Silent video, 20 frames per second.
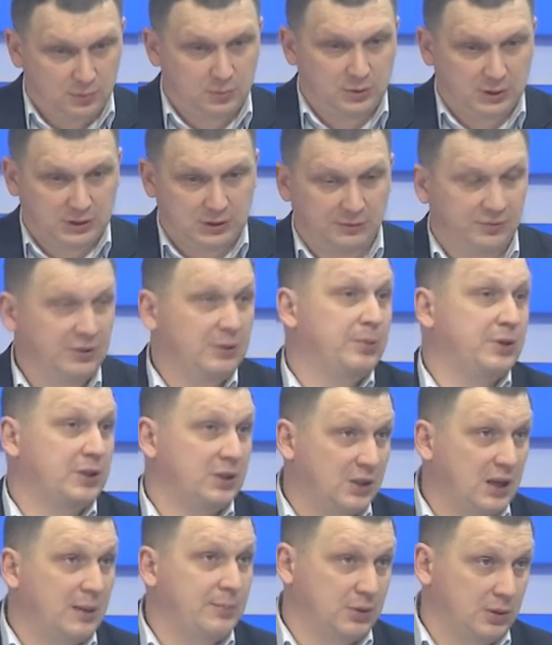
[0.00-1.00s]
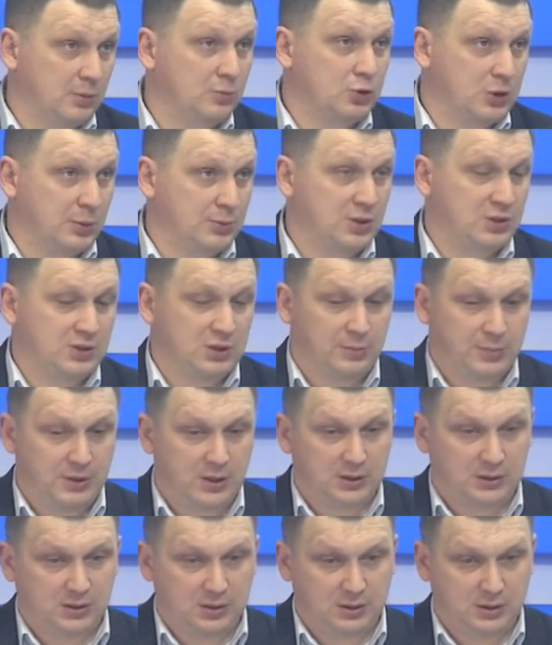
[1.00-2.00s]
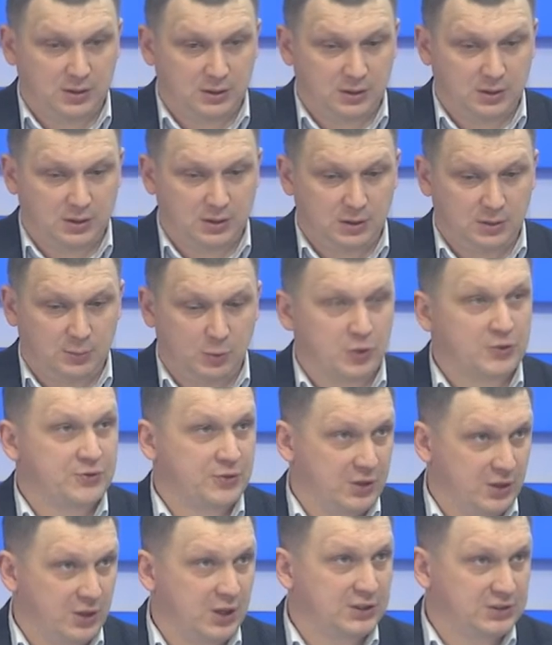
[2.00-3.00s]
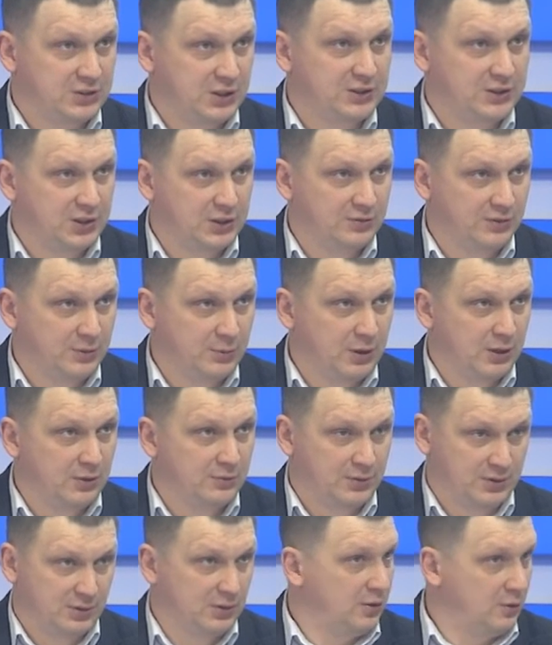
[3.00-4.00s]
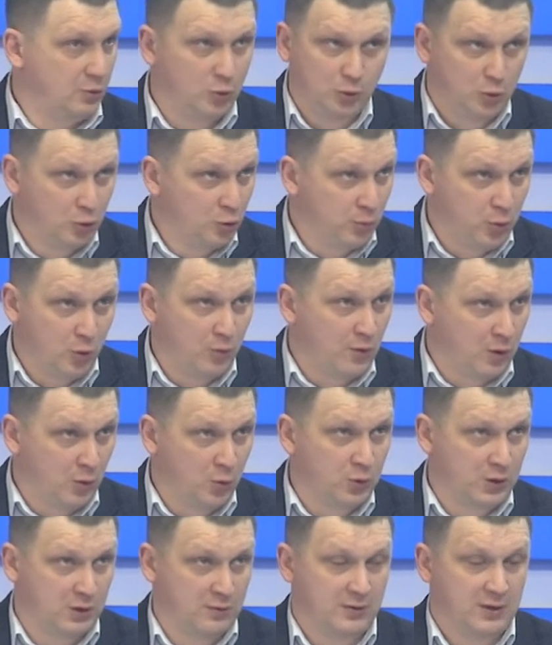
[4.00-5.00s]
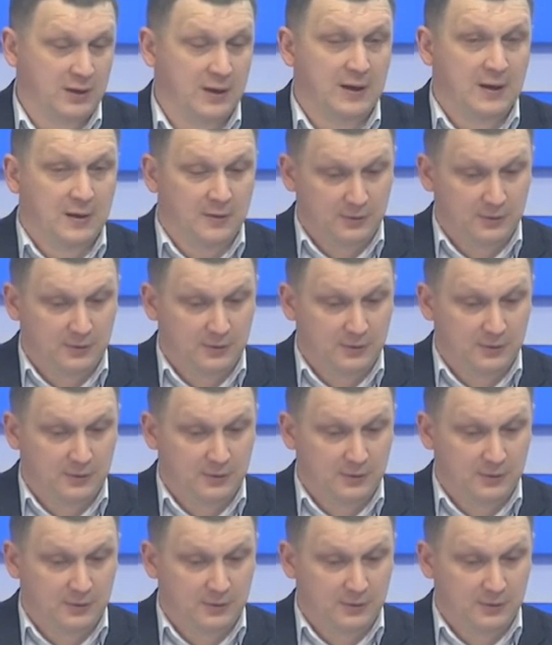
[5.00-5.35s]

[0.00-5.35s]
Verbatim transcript: это выборы, да, потому что общественная палата э, не может в стороне остаться от выборов э, любого уровня,